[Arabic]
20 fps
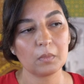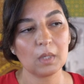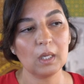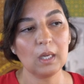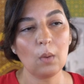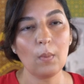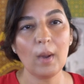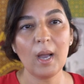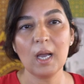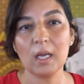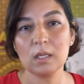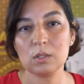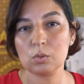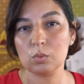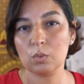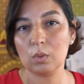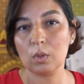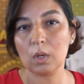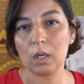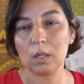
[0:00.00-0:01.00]
لوحات
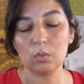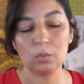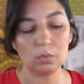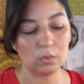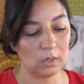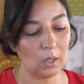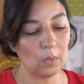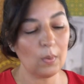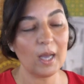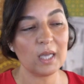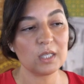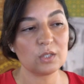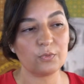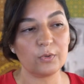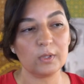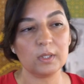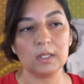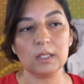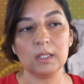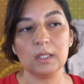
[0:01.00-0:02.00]
ولوحات
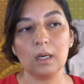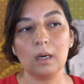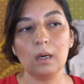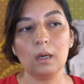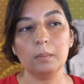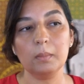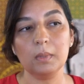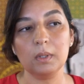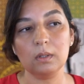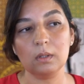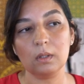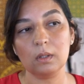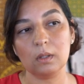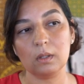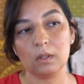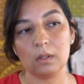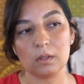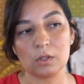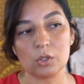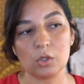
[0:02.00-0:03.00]
فنيه من
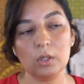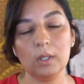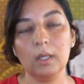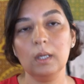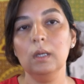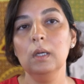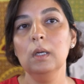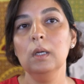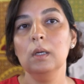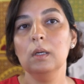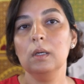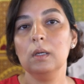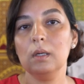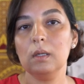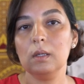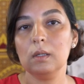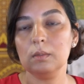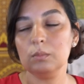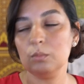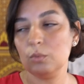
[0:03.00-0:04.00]
صنع
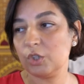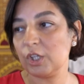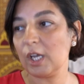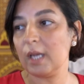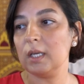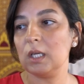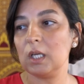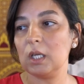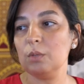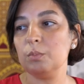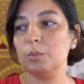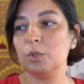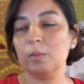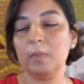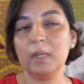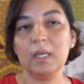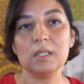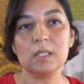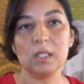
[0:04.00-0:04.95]
المشاهد مشاركين بجمعيه